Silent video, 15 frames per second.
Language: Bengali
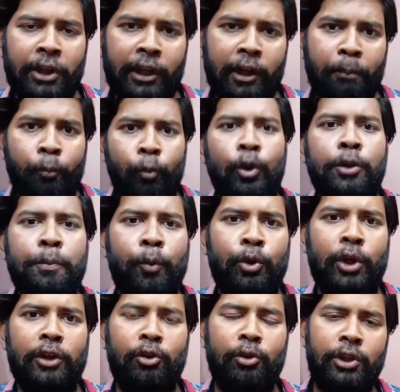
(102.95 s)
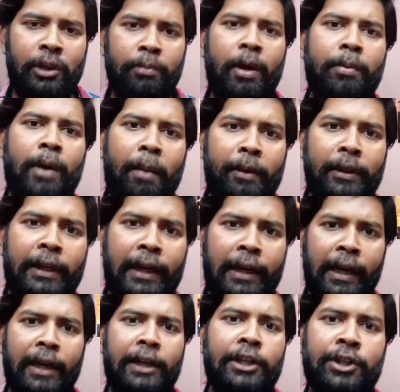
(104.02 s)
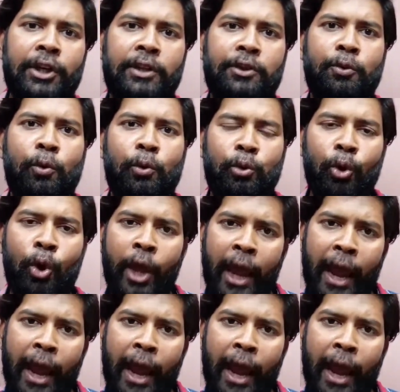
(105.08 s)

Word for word: যেখানে পুলিশ প্রশাসন যেভাবে আমাদেরকে লাঠিচার্জ করতো